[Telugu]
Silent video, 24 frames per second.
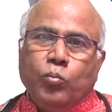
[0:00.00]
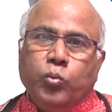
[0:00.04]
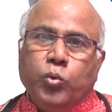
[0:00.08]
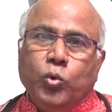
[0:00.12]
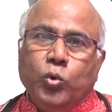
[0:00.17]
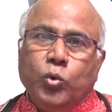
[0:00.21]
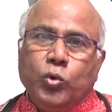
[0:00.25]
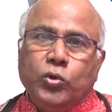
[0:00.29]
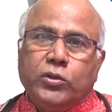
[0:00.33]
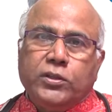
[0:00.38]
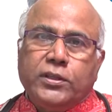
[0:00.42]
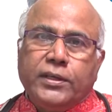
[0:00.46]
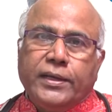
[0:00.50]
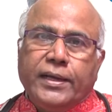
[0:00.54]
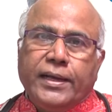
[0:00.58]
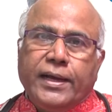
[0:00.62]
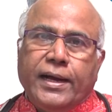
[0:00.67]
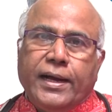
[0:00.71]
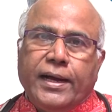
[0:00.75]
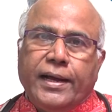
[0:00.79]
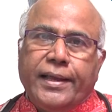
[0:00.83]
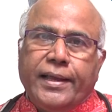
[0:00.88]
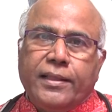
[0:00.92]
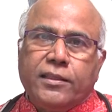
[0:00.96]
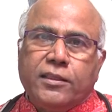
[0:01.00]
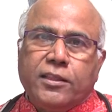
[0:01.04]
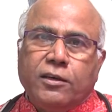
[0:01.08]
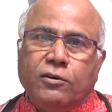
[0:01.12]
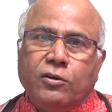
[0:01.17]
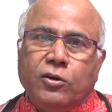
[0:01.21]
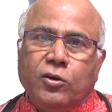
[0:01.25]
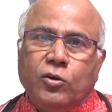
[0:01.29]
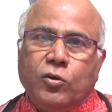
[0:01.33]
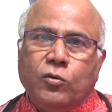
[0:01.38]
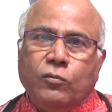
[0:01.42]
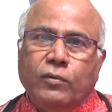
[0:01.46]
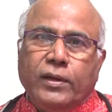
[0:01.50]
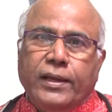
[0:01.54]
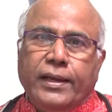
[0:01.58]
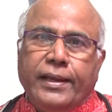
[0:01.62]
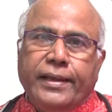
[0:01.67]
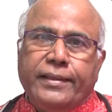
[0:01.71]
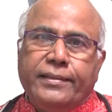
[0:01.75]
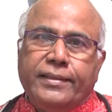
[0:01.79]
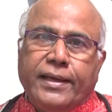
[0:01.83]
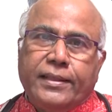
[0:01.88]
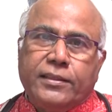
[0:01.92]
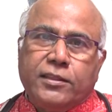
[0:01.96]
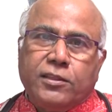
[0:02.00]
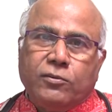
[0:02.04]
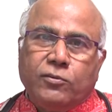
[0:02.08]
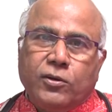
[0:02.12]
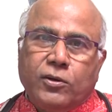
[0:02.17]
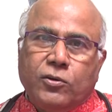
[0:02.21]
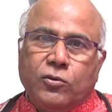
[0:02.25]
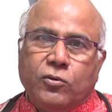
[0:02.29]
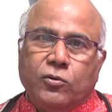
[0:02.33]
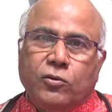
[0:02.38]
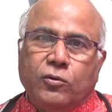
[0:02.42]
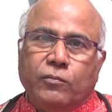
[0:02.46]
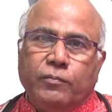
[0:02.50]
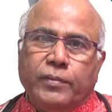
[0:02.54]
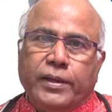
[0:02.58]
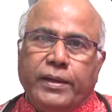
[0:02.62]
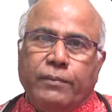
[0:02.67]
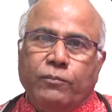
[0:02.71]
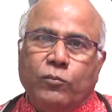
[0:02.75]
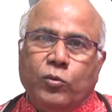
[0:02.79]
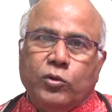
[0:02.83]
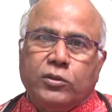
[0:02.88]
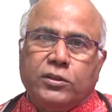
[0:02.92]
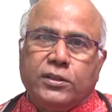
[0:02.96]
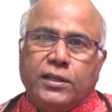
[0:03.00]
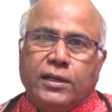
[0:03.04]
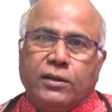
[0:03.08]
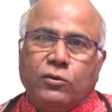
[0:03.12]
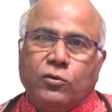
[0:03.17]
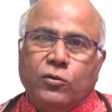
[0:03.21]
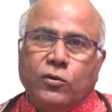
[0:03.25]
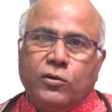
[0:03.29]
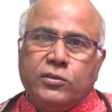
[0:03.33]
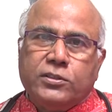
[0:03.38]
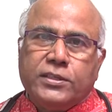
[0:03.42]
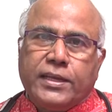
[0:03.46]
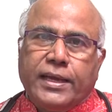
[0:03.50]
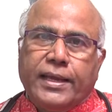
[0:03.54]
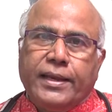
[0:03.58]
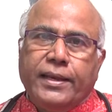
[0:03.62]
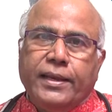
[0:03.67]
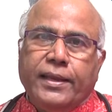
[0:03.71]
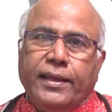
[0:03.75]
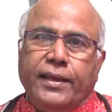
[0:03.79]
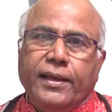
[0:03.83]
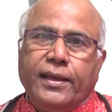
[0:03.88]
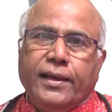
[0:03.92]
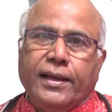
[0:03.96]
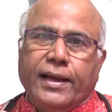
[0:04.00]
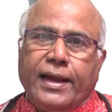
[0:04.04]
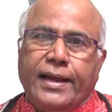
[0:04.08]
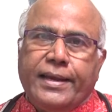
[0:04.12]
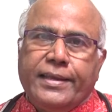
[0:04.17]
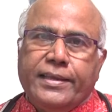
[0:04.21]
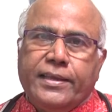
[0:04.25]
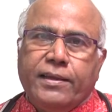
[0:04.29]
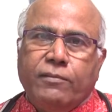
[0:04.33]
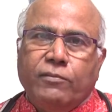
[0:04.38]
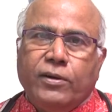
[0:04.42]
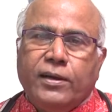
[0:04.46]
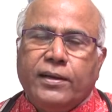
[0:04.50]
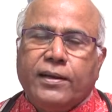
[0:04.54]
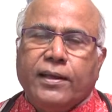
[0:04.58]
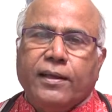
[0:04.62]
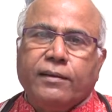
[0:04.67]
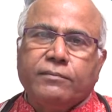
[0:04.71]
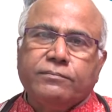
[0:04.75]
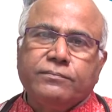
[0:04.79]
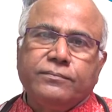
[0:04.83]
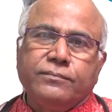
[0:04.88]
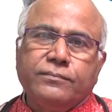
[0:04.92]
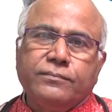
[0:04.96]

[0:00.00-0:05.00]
పూర్తిగా ఎంతవరకు వీలైతే అంతవరకు మీ మూత్రకోశాన్ని ఖాళీ చేయమంటారు